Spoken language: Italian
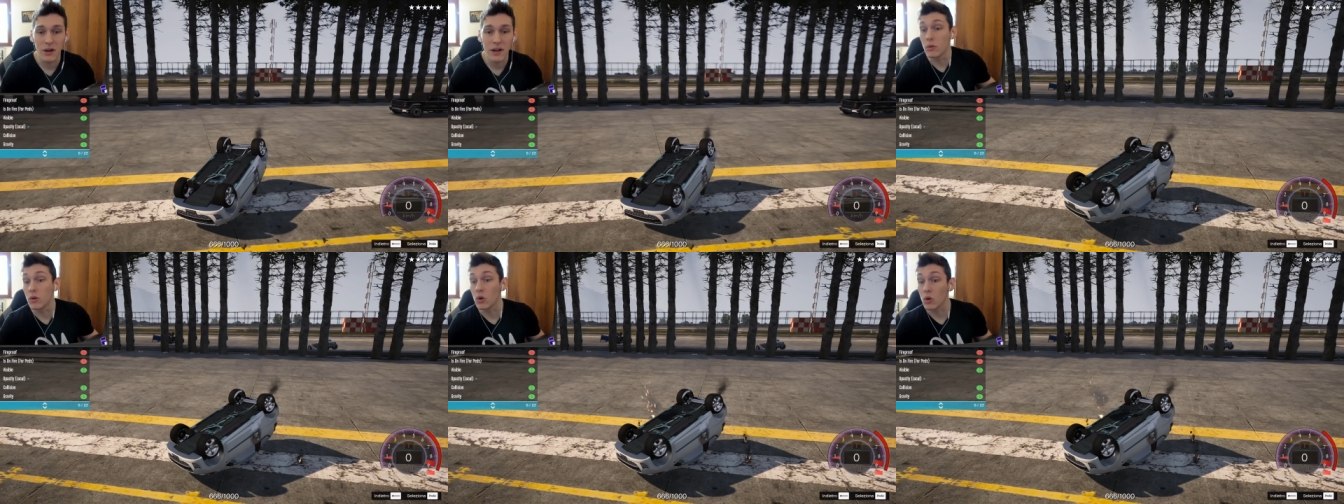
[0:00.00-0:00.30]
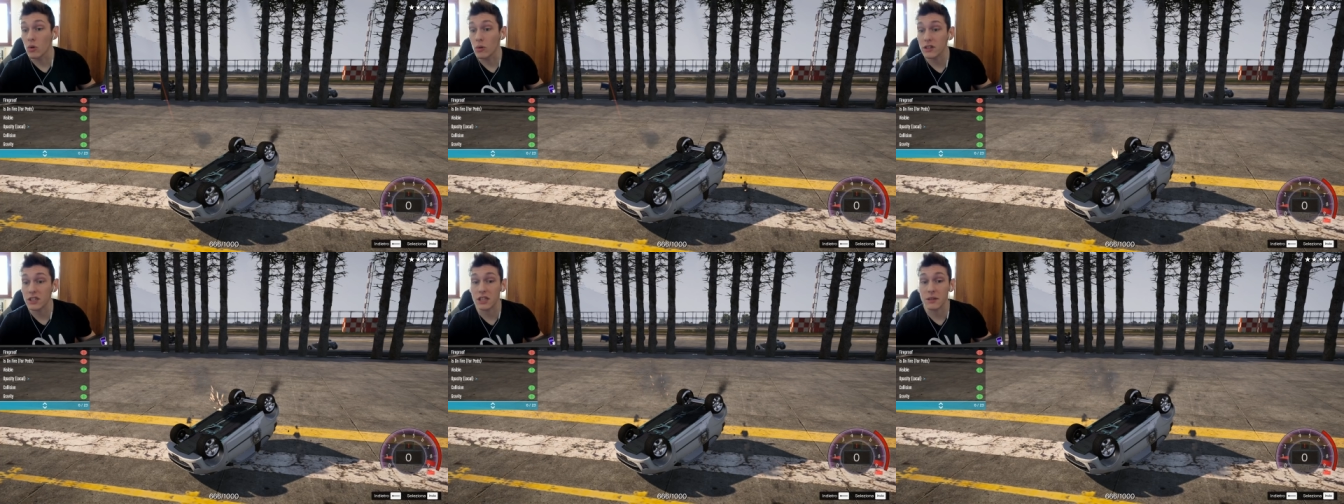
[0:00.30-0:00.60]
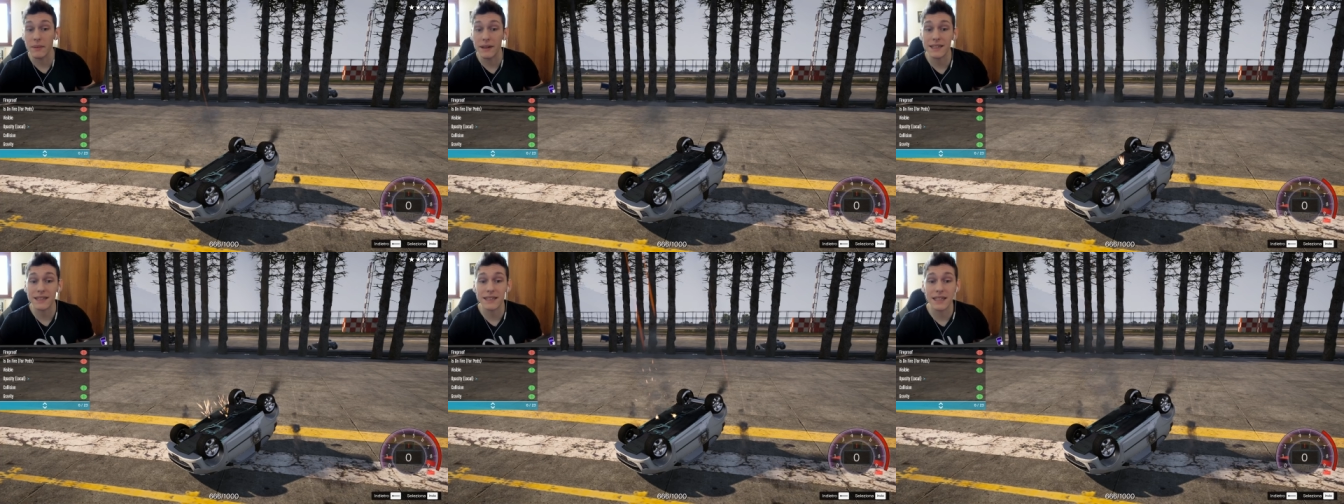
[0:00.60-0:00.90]
Comunque
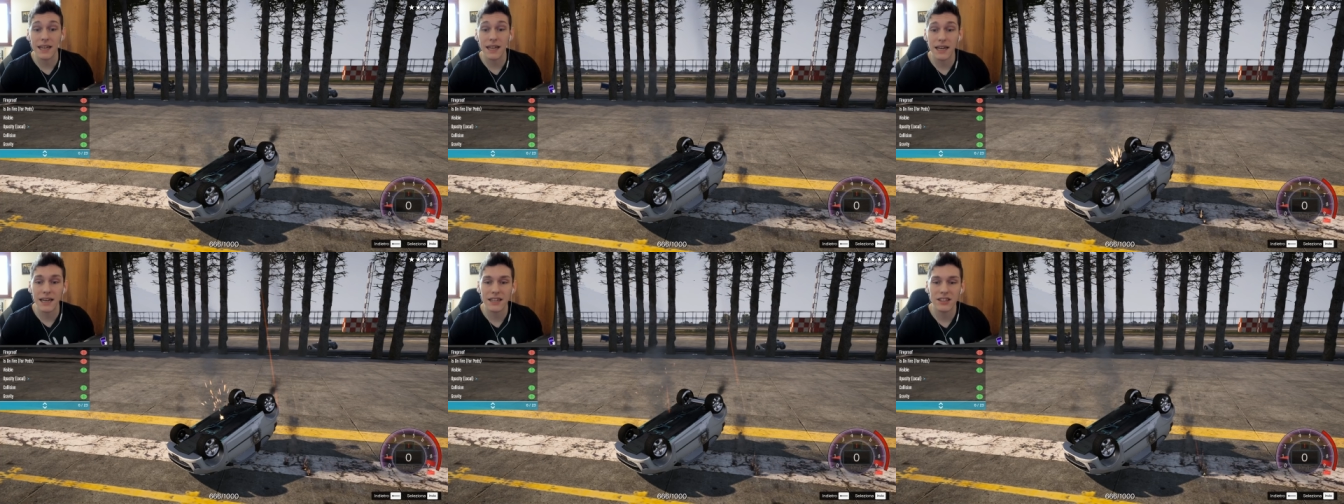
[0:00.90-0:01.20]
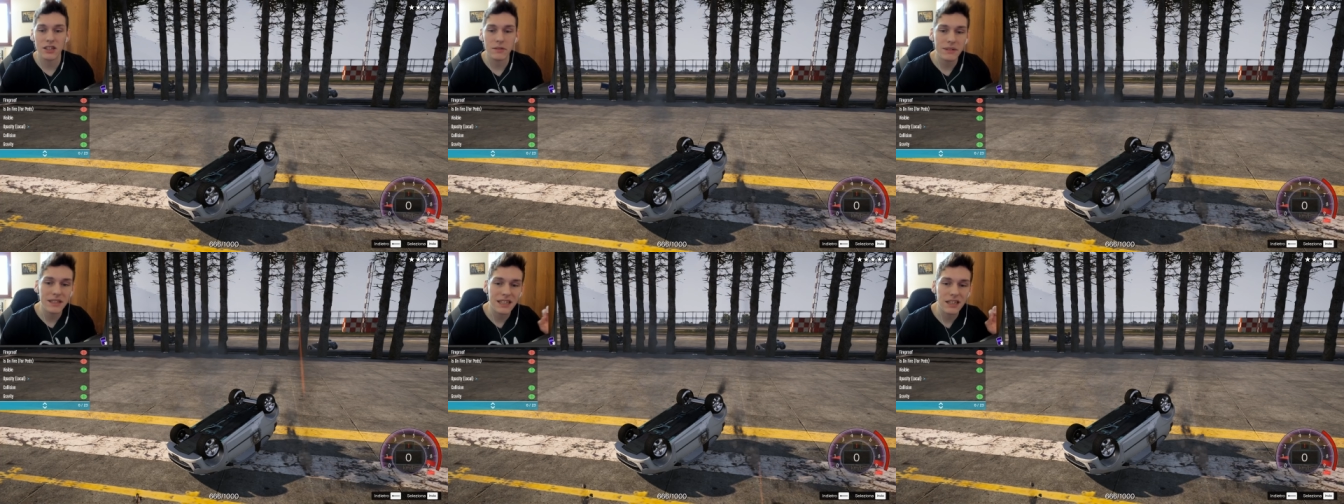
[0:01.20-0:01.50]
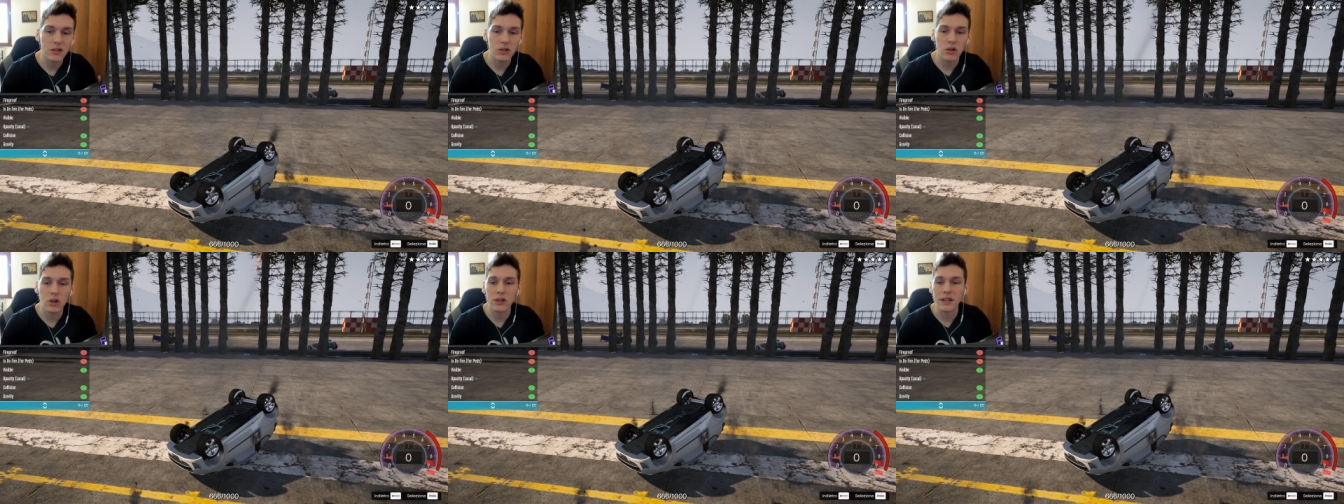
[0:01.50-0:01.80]
si mette leggermente
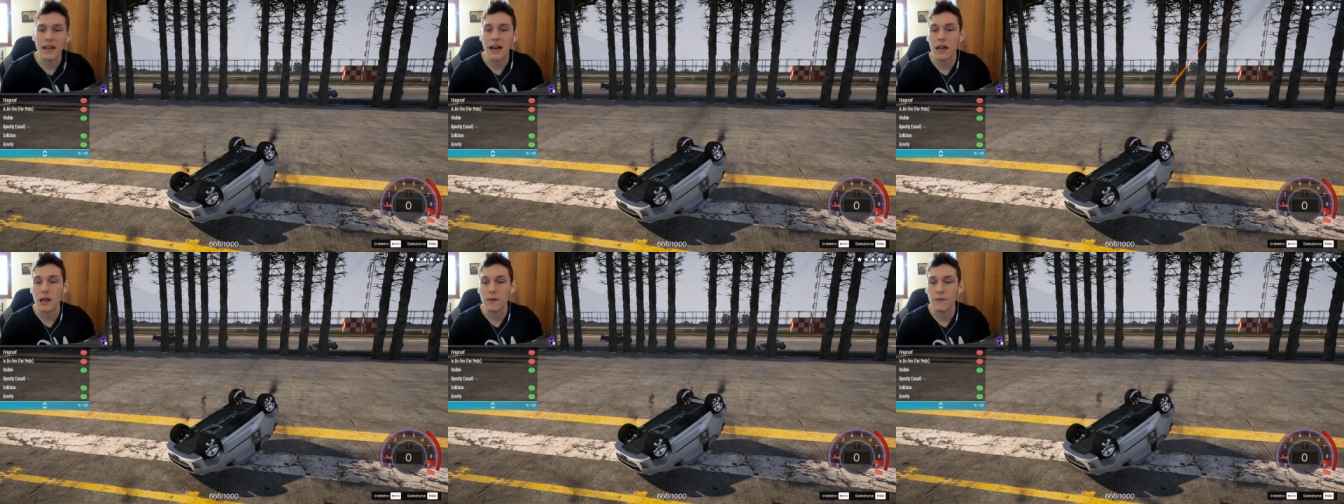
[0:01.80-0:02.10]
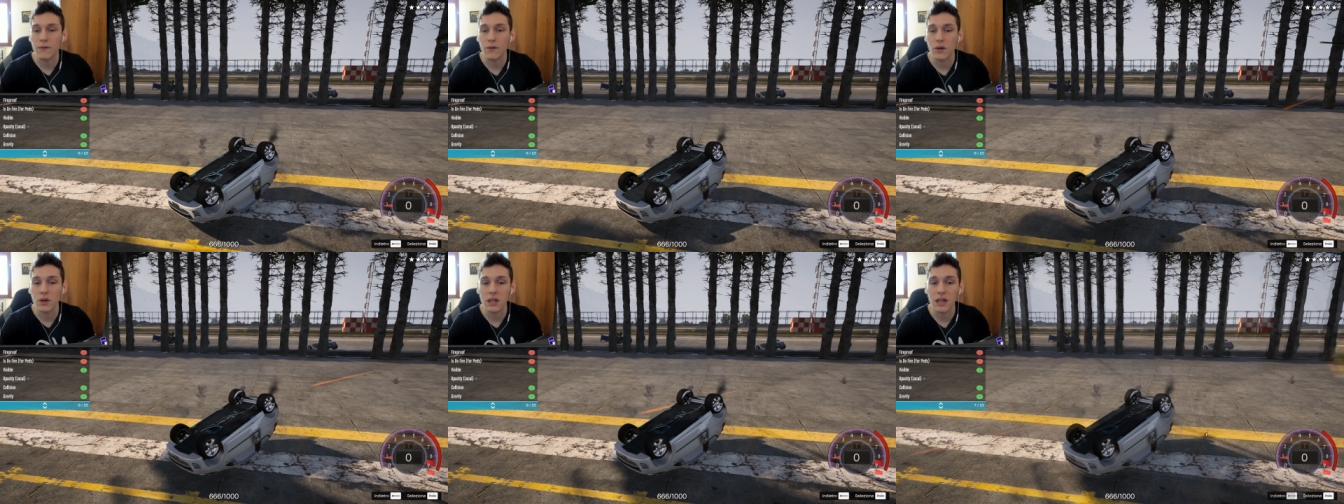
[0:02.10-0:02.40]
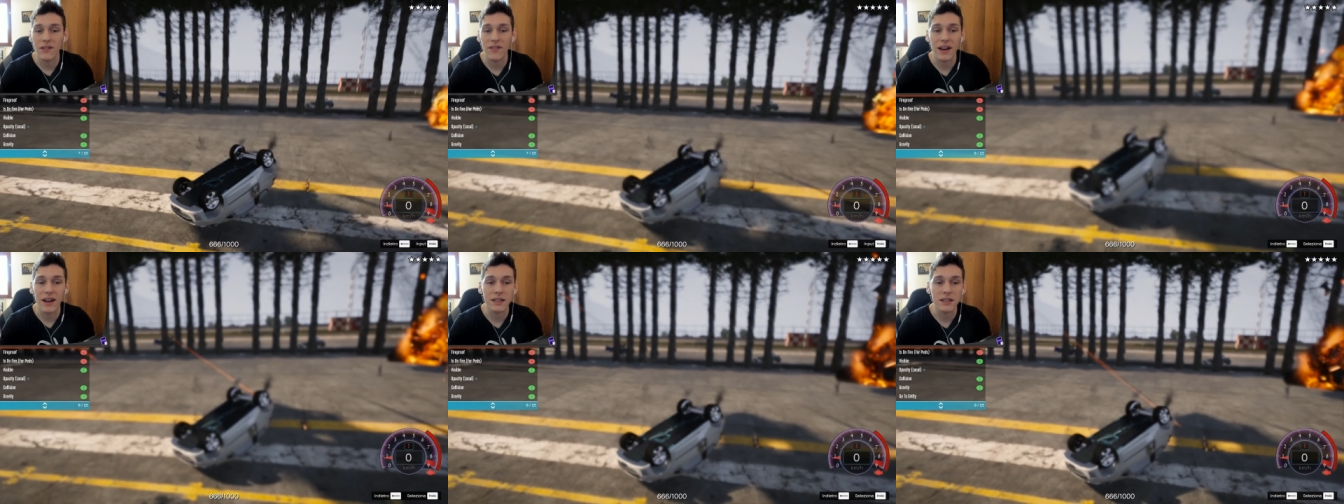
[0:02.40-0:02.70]
dietro Rod Knife eh,
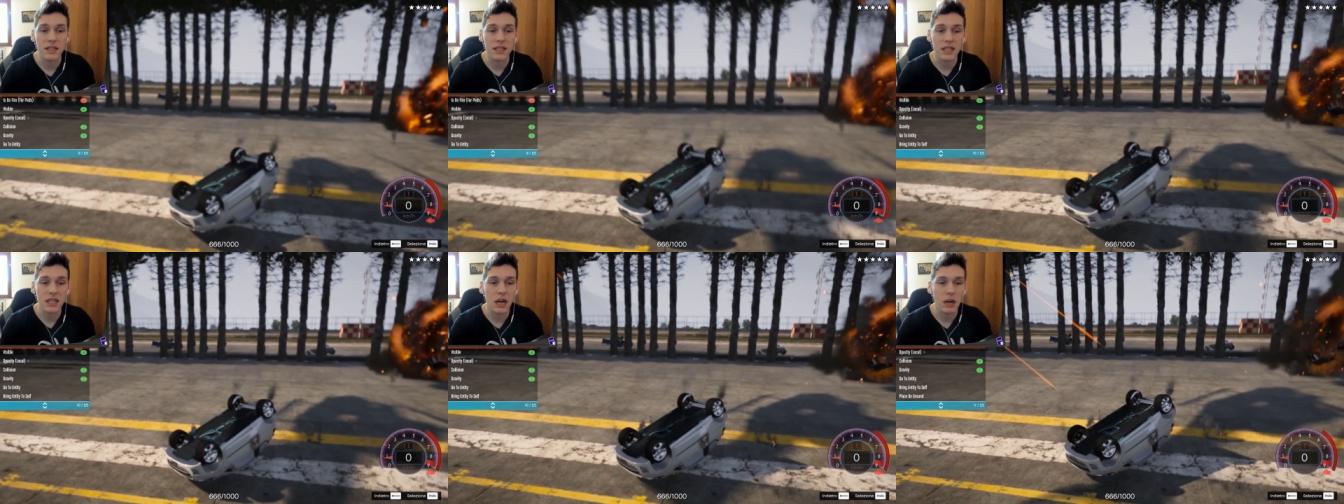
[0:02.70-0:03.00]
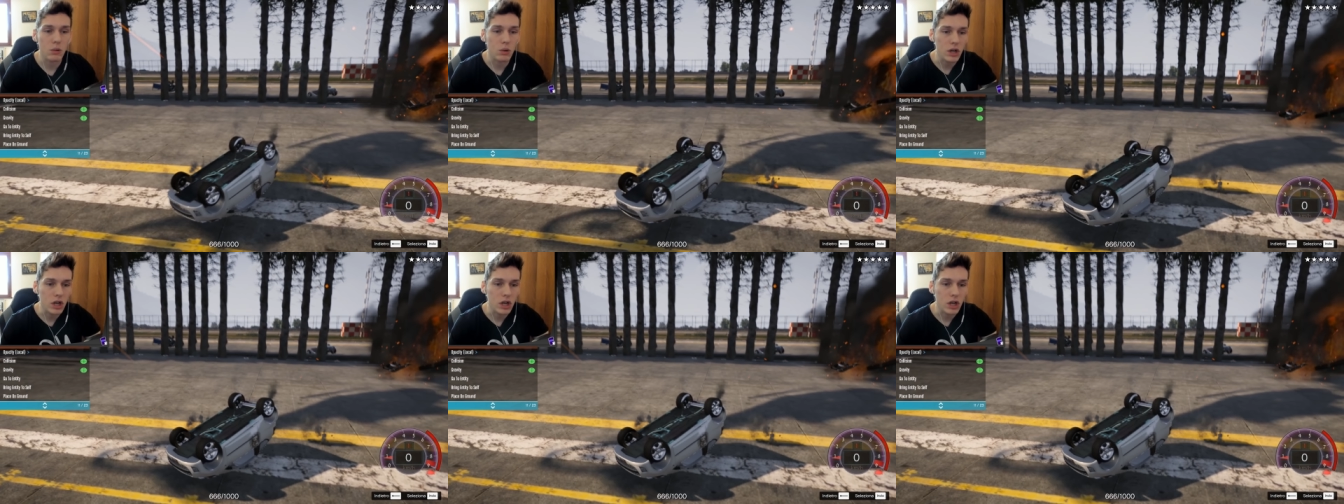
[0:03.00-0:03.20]
davanti a